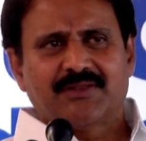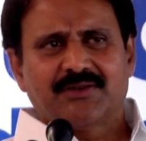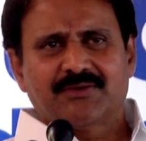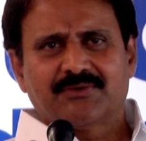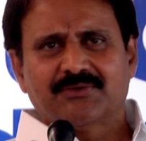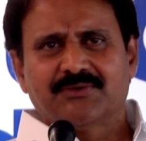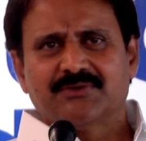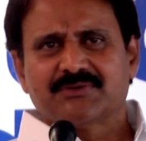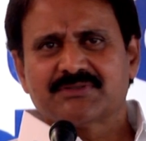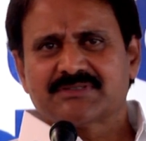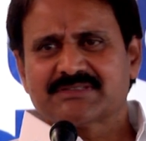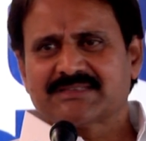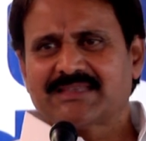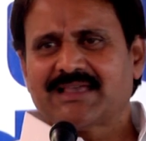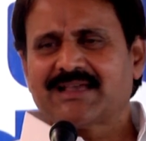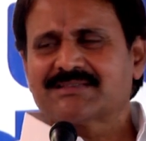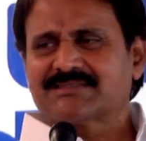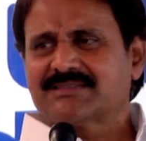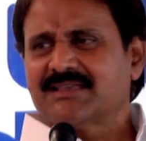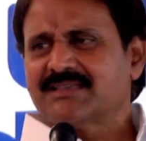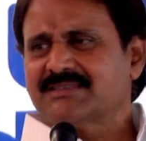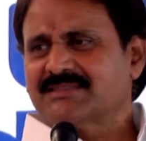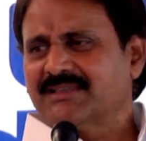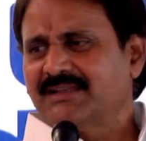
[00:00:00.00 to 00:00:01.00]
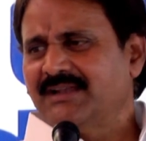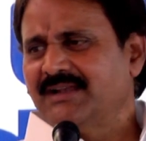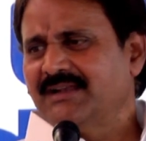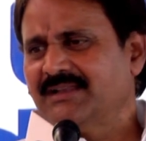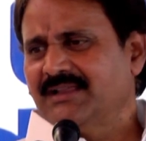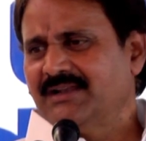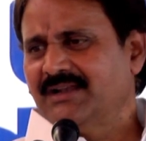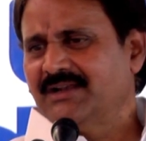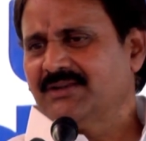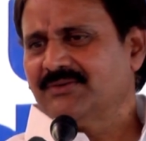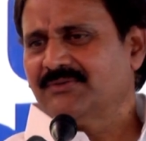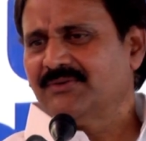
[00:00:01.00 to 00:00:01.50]
వరకు సక్సెస్ రేట్
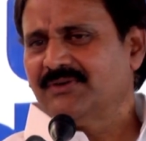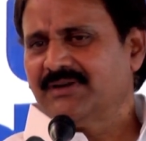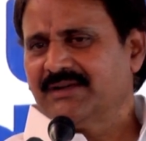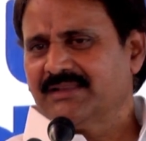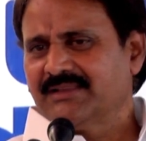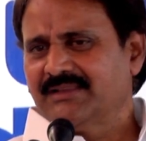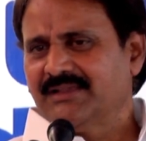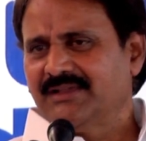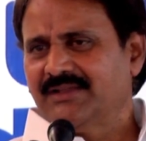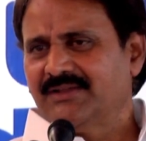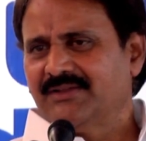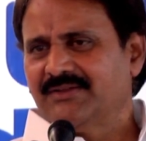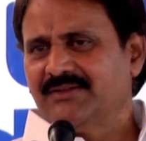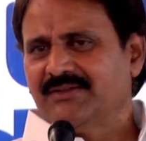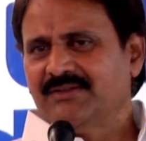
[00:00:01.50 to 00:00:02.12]
అనేటువంటిది